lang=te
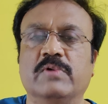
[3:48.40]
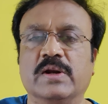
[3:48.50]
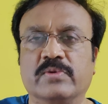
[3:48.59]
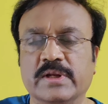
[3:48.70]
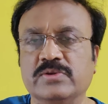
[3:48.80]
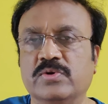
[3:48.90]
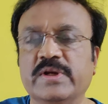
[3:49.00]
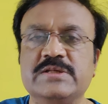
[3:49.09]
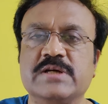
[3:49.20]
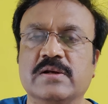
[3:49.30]
వాళ్ళకున్న
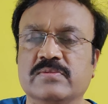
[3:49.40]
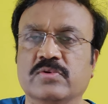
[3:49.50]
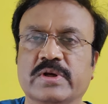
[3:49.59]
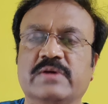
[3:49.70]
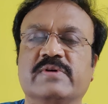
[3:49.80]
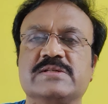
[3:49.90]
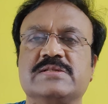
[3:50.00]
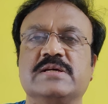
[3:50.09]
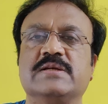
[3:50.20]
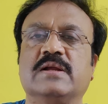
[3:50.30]
ధోని చాలు ధోనికి
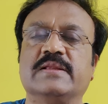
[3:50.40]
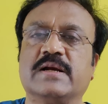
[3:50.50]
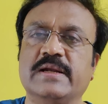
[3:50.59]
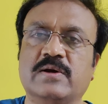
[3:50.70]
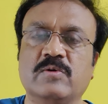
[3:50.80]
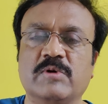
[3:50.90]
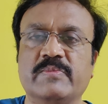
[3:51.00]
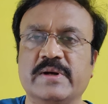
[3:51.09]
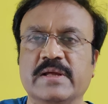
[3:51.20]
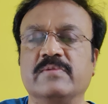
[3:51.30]
ఫస్ట్ సీజన్లో అందరికంటే ఎక్కువ
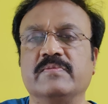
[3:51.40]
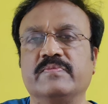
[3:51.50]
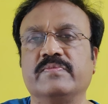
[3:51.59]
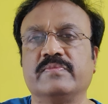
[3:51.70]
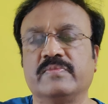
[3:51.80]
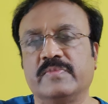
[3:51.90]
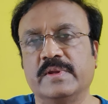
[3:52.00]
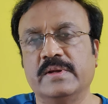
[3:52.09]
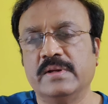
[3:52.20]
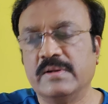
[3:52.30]
పెట్టారు
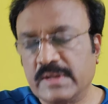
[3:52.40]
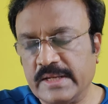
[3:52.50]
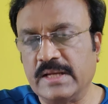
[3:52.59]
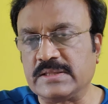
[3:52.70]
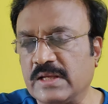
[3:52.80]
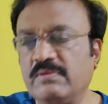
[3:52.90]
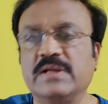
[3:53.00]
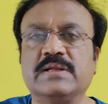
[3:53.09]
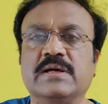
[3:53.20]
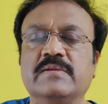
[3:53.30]
కానీ ఆ
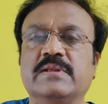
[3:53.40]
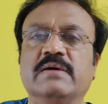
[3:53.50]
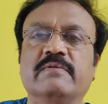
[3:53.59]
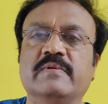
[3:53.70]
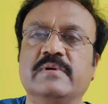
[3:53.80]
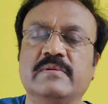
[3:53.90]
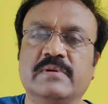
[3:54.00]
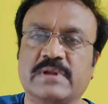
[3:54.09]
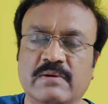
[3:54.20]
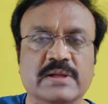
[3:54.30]
తర్వాత దే
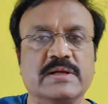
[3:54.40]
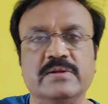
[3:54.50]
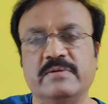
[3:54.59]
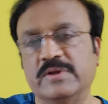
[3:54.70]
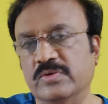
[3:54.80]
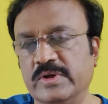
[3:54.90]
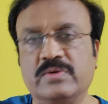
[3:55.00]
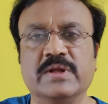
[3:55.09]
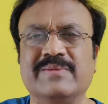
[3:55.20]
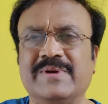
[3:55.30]
తర్వాత కాదు ఈవెన్ ధోని
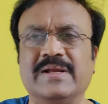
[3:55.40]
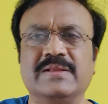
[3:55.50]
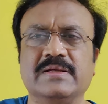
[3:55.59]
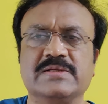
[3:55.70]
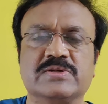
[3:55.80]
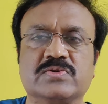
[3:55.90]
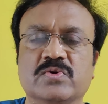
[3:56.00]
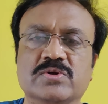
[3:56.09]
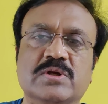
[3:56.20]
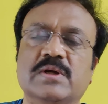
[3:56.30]
కూడా ది ప్లేడ్ ఐ థింక్ సిక్స్
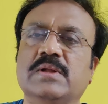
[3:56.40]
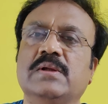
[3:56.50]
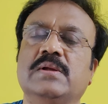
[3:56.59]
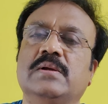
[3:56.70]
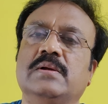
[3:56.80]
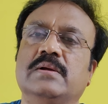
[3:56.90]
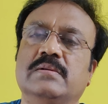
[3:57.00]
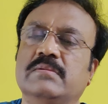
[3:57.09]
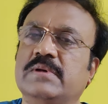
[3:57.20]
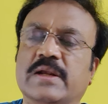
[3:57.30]
క్రోర్స్
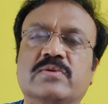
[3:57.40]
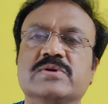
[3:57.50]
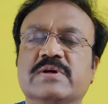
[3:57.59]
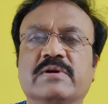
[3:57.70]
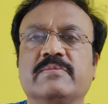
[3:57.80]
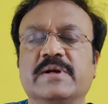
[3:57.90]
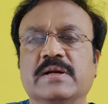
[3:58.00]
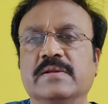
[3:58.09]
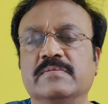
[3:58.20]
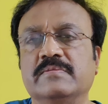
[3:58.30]
టెన్ క్రోర్స్ ఎవరికి
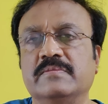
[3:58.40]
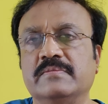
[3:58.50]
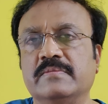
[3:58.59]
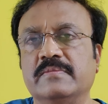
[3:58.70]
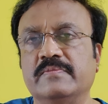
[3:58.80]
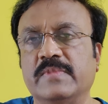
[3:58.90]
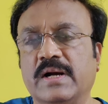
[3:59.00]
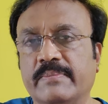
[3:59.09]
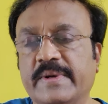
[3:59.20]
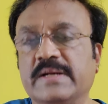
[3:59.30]
పెట్టలేదు ఆ